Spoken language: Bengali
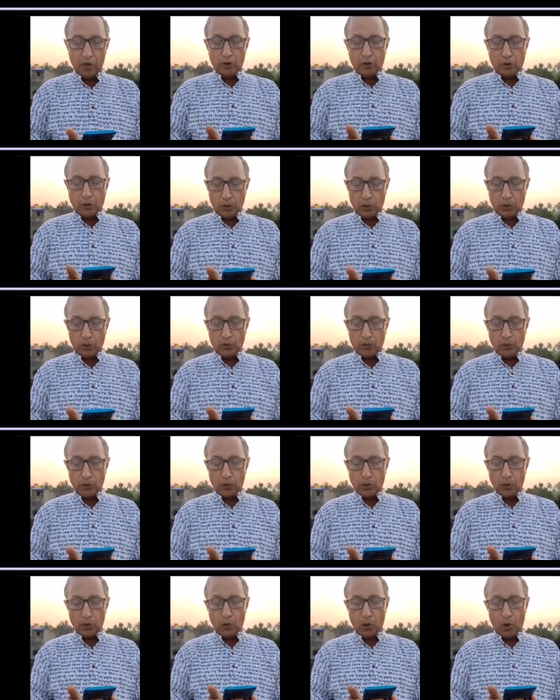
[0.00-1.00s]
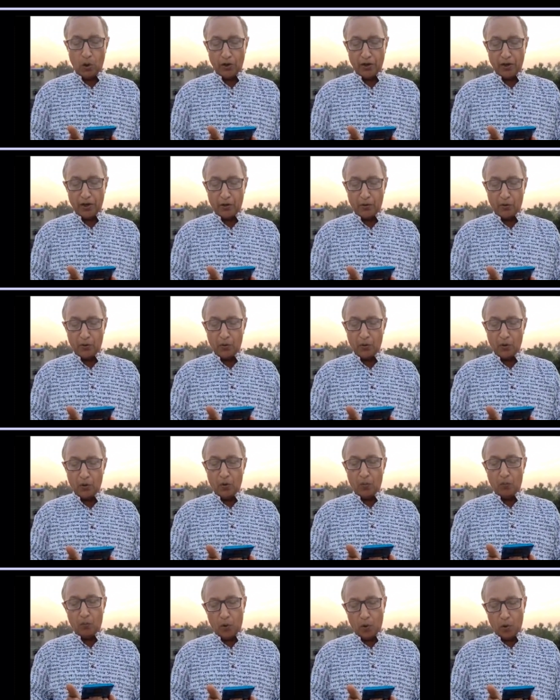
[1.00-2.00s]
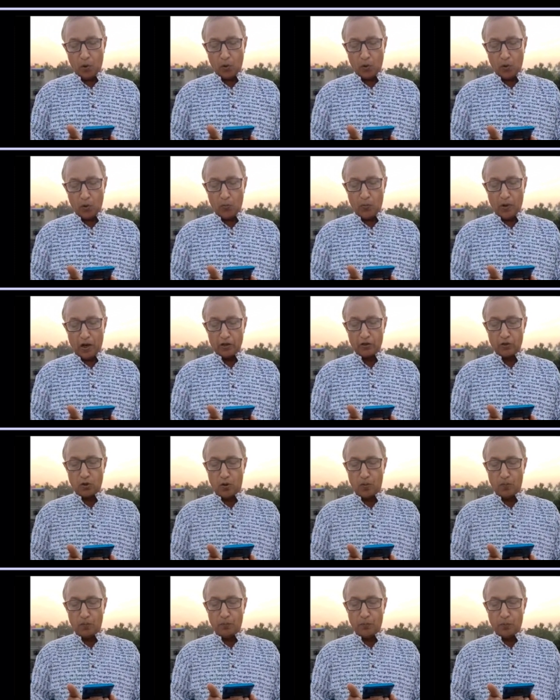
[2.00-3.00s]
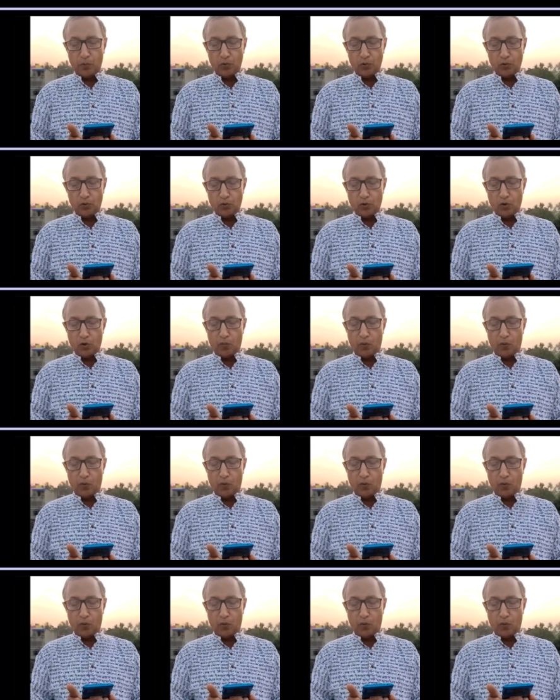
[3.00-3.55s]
ছোট ছোট ঘরেও বড় বা সম্পূর্ণ